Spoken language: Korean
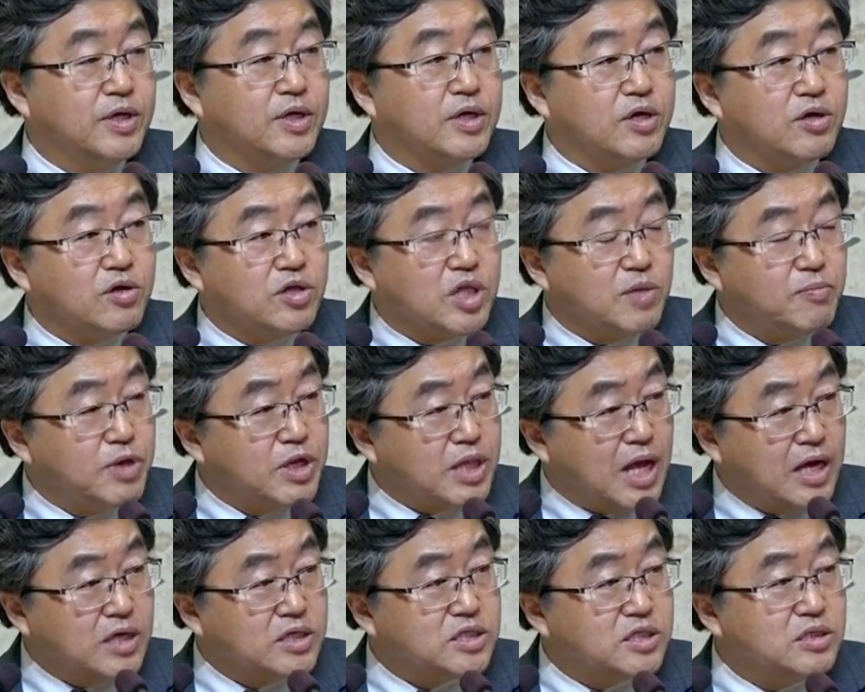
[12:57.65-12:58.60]
그렇기 때문에
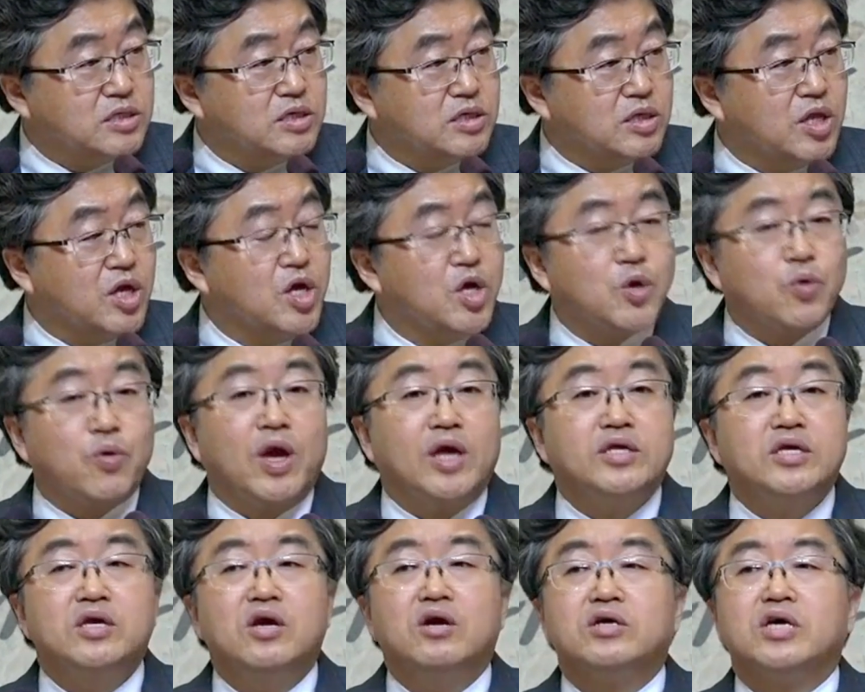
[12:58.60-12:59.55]
당신은
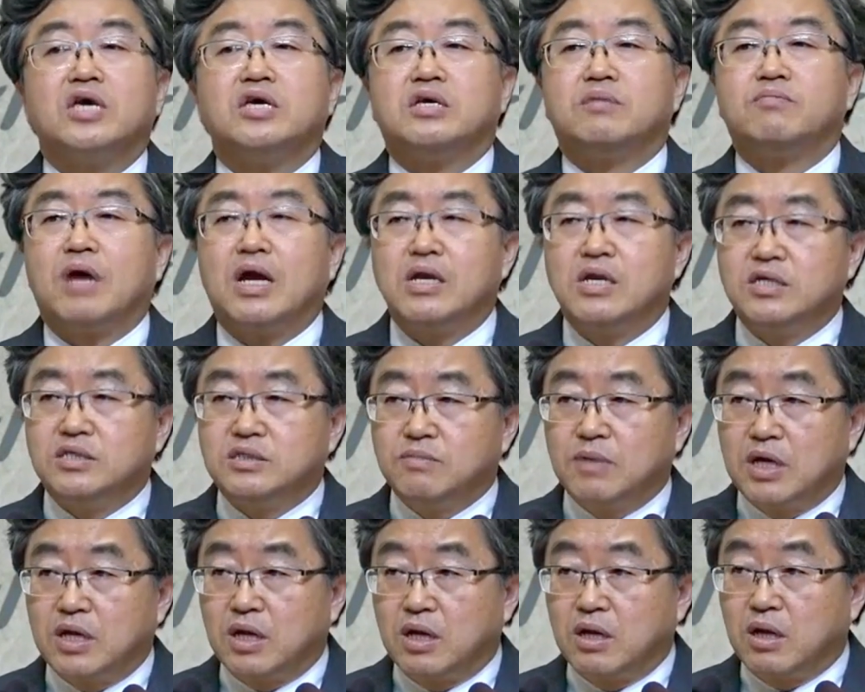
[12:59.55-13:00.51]
괜히 여기에 휘말리지
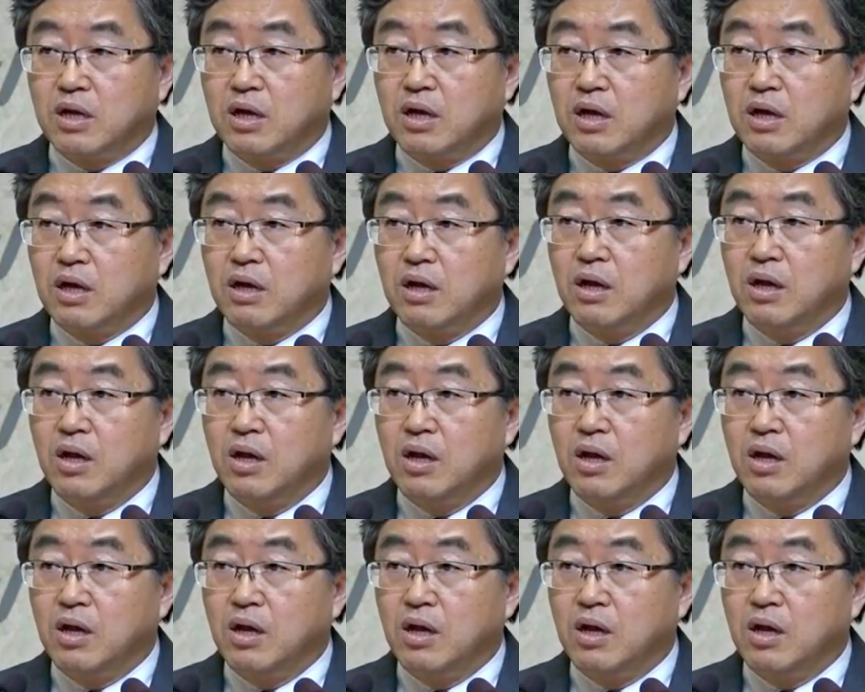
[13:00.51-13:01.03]
말아라.